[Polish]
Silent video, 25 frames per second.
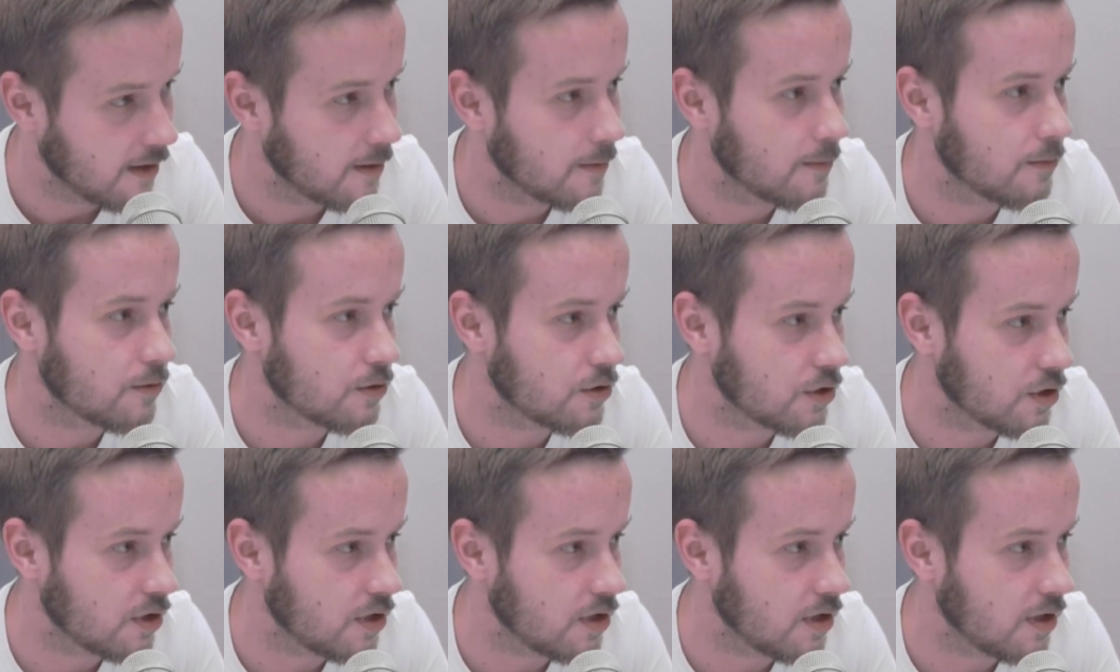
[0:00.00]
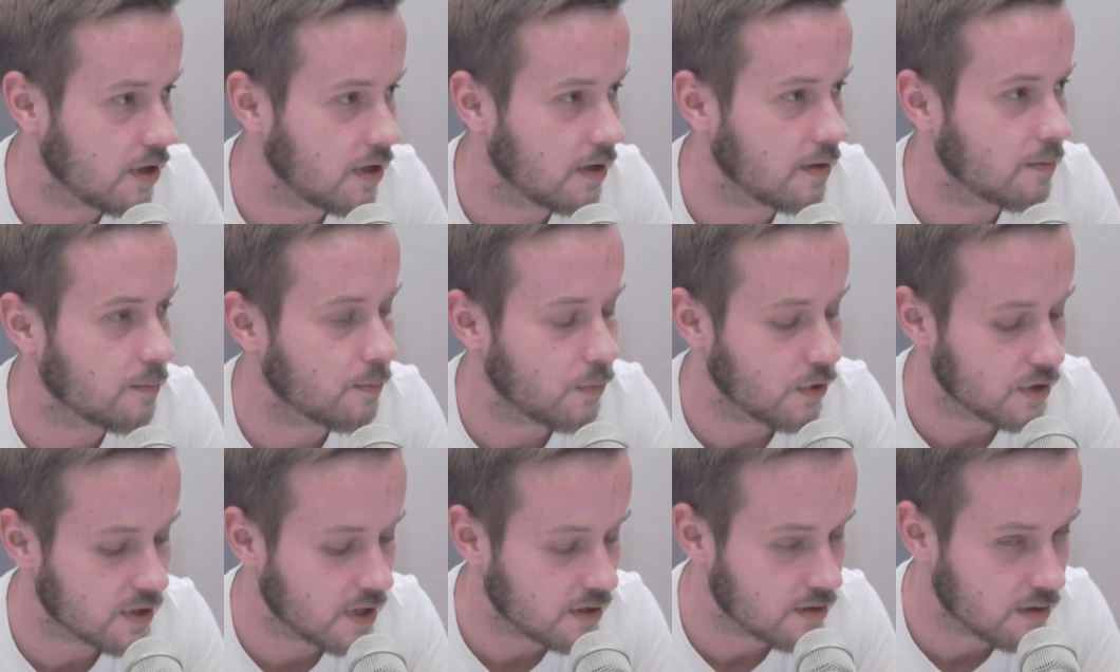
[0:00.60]
Czyli
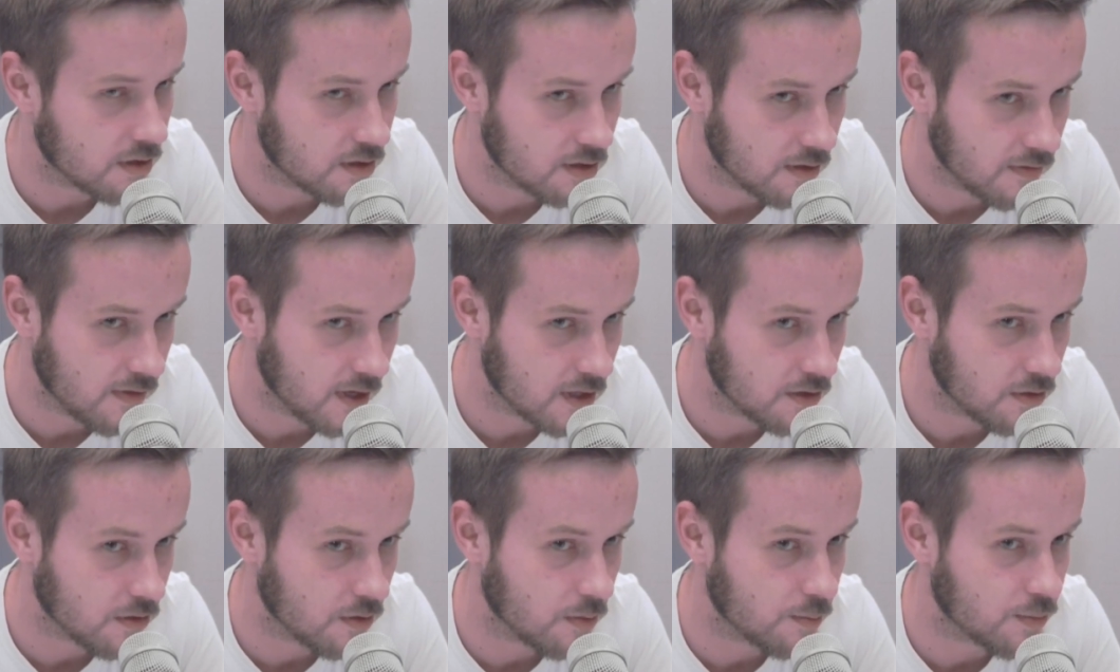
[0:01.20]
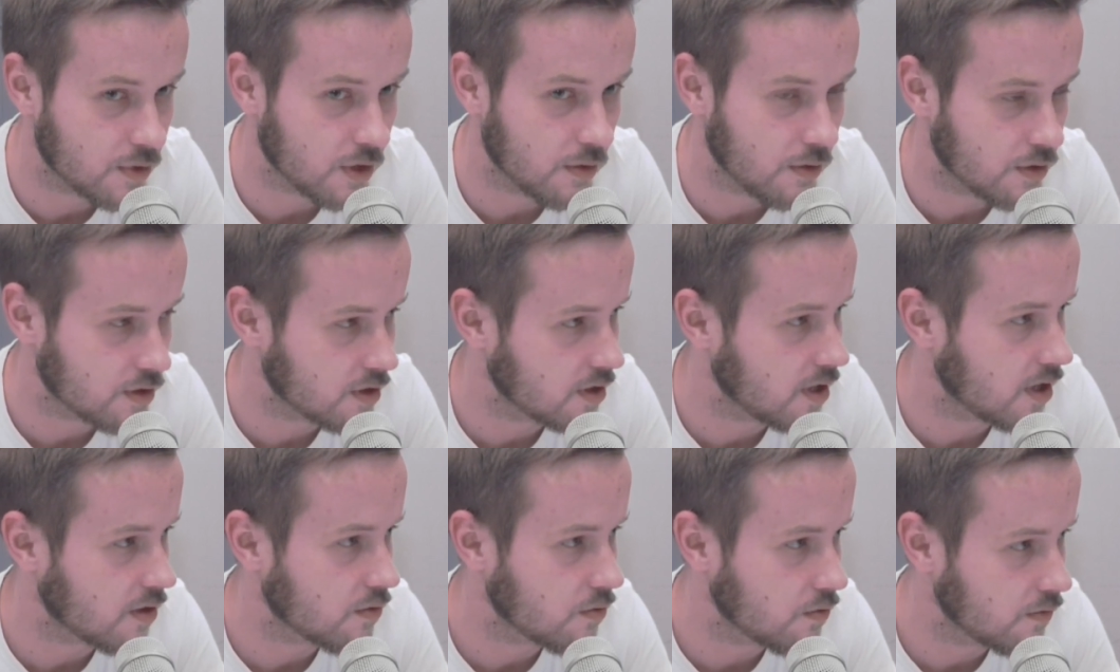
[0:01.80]
po zastosowaniu
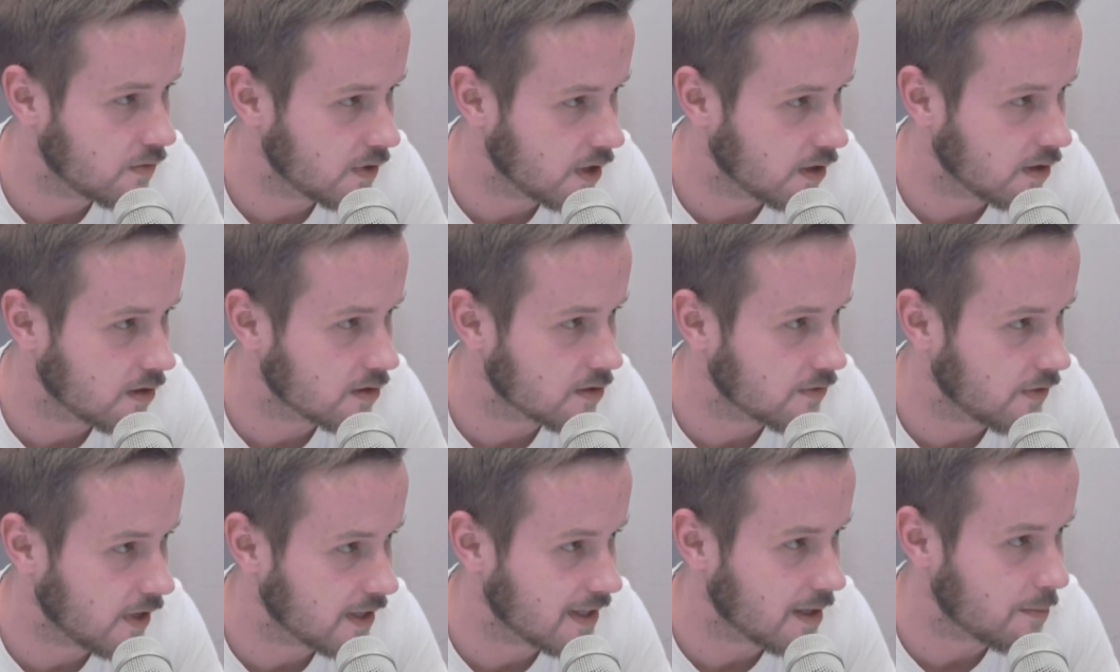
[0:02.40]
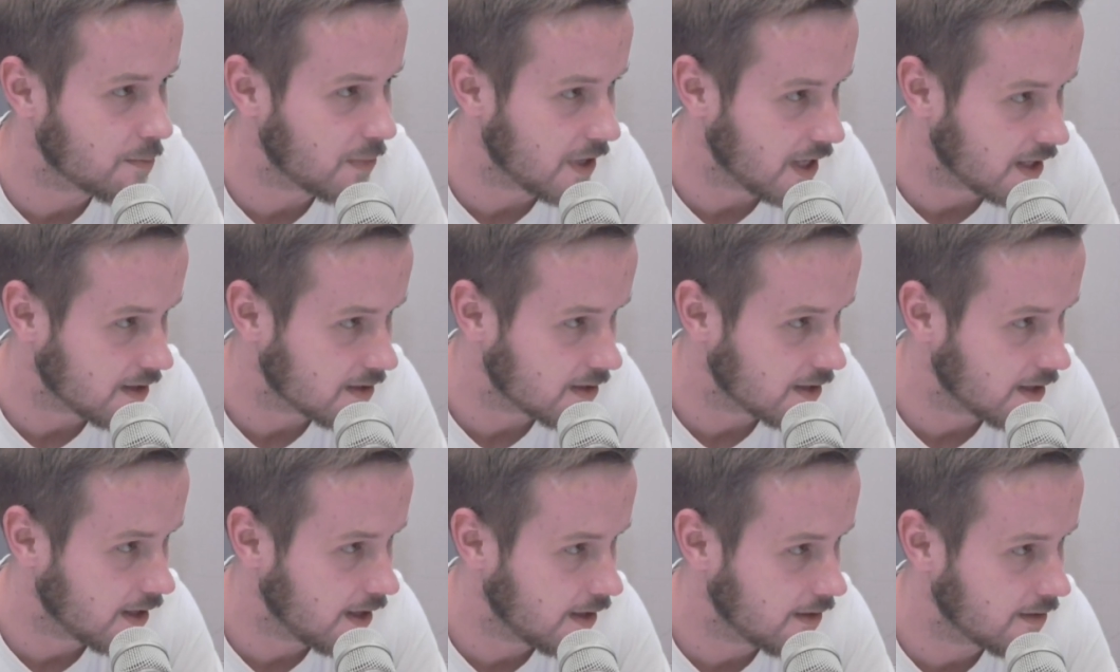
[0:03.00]
przełożenia głównego z Fiata
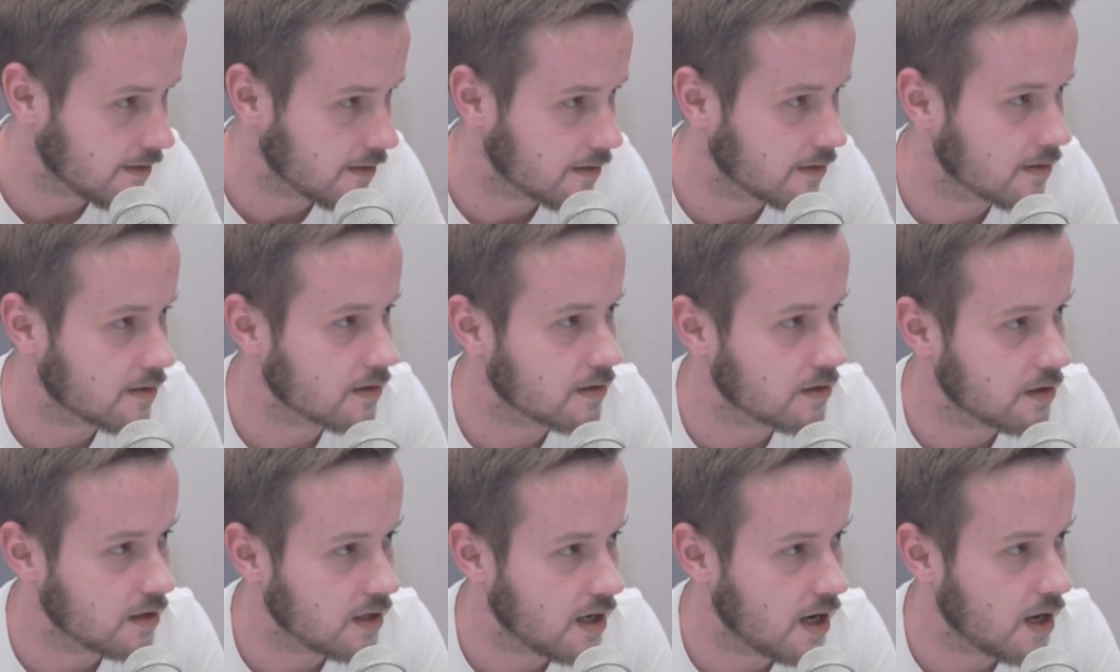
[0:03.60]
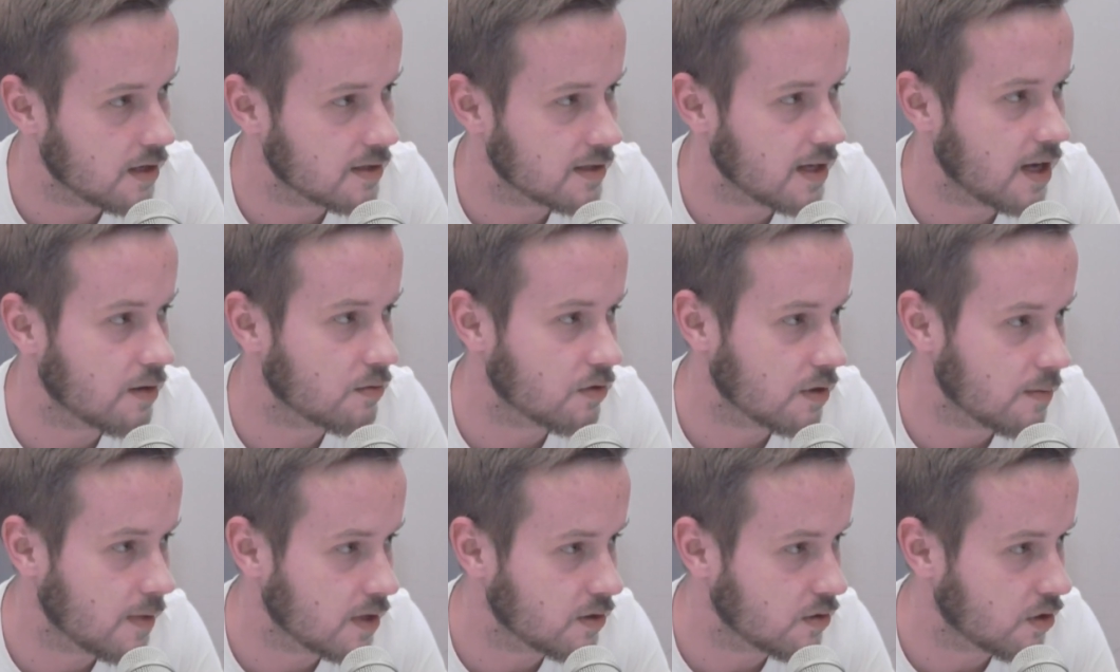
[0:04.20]
500 skrzynia z
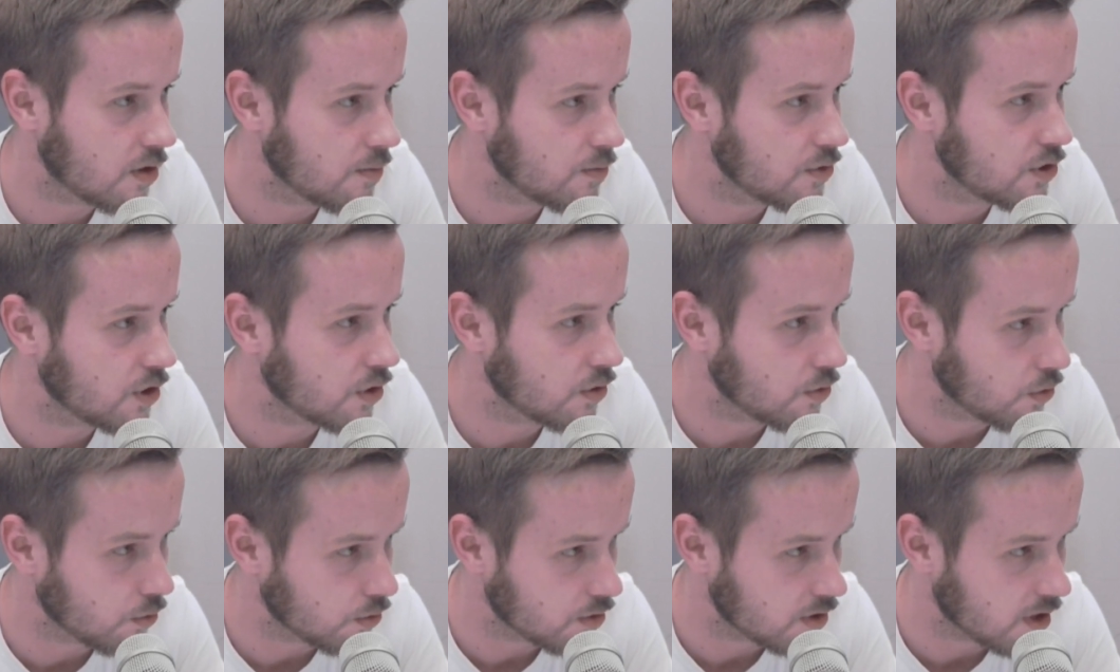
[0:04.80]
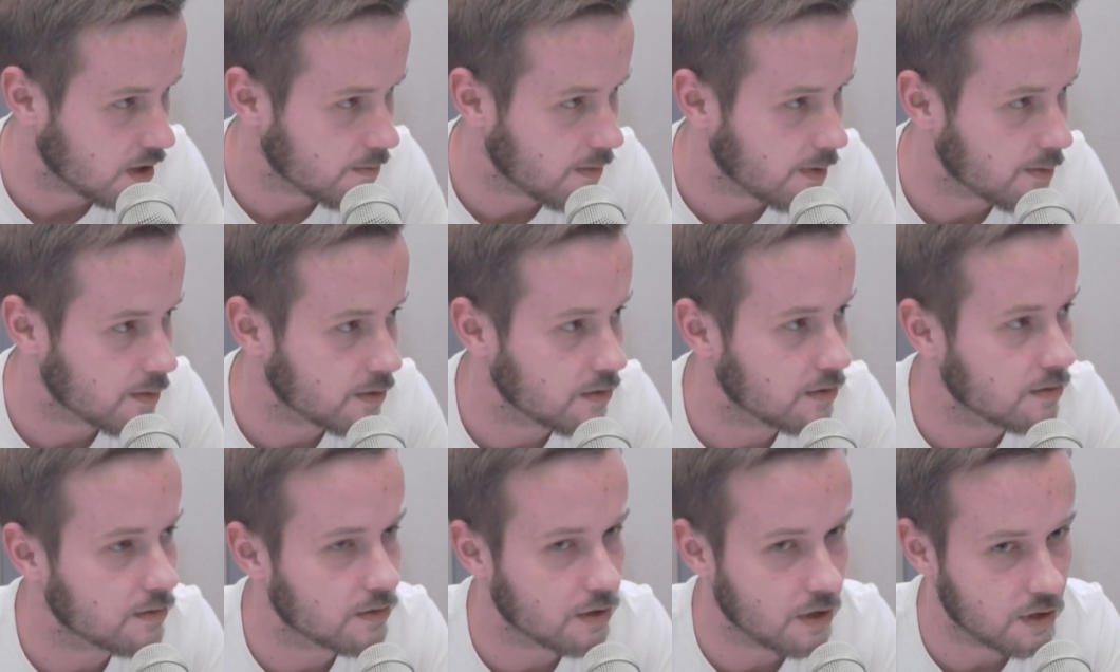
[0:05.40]
automatu robi się krótsza. Mamy
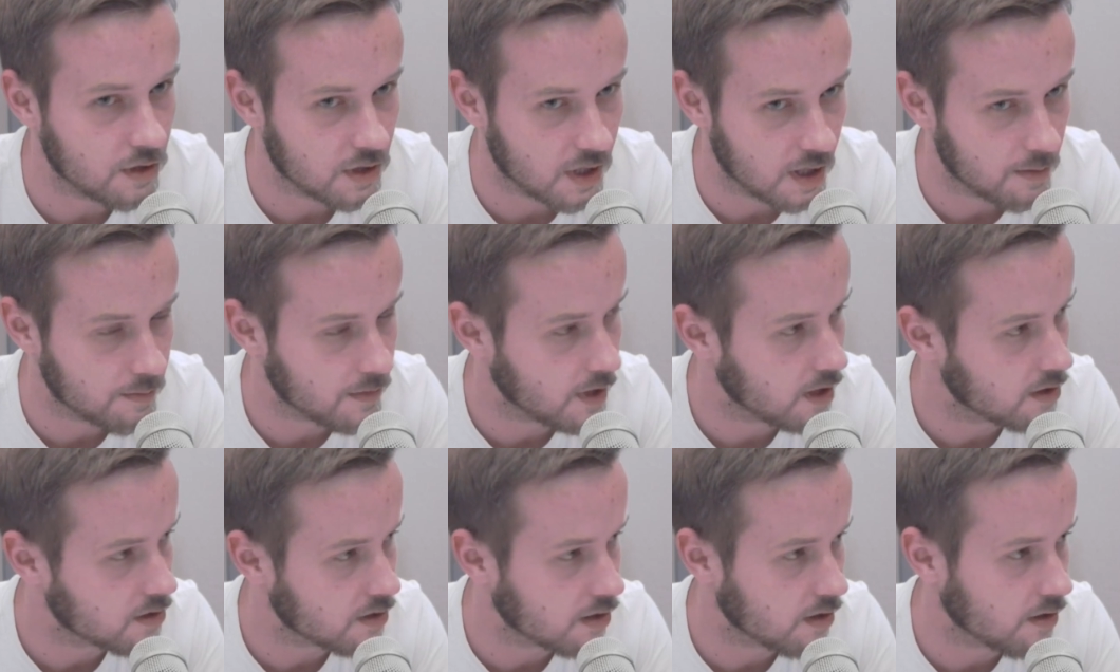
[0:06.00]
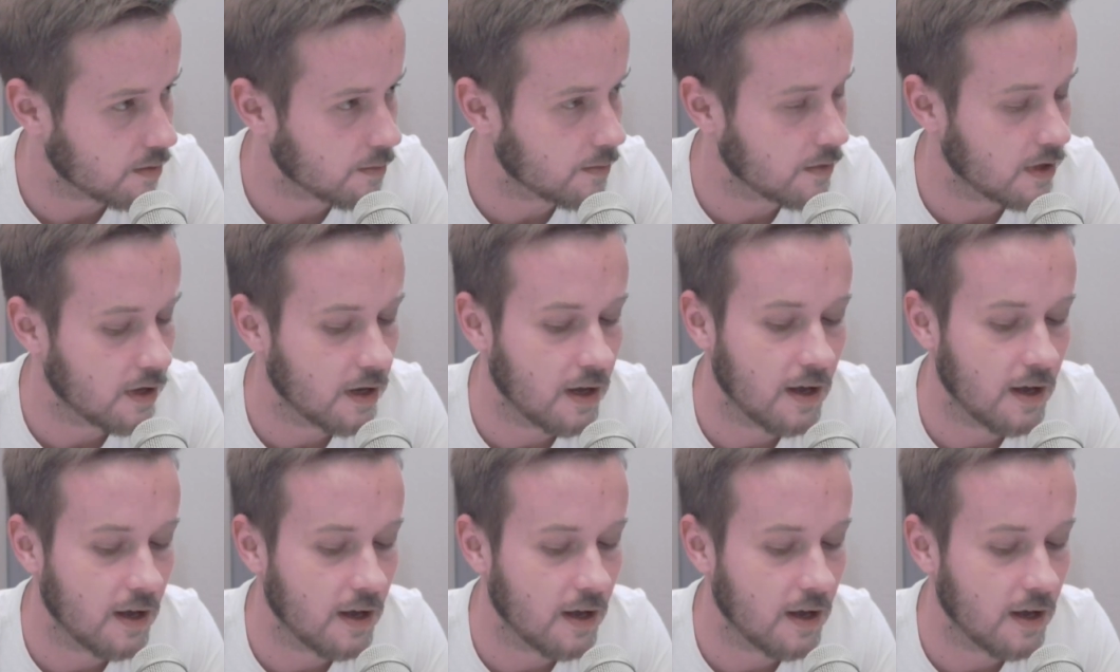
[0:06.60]
troszkę mniejszą